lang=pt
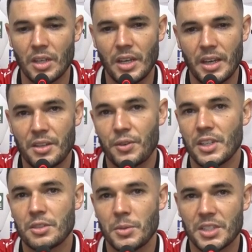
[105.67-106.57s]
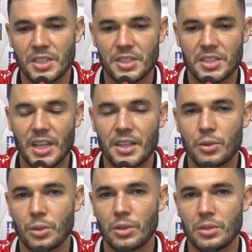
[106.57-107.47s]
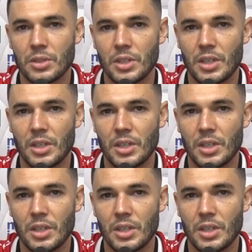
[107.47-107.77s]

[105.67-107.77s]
é, infelizmente, a gente está aí com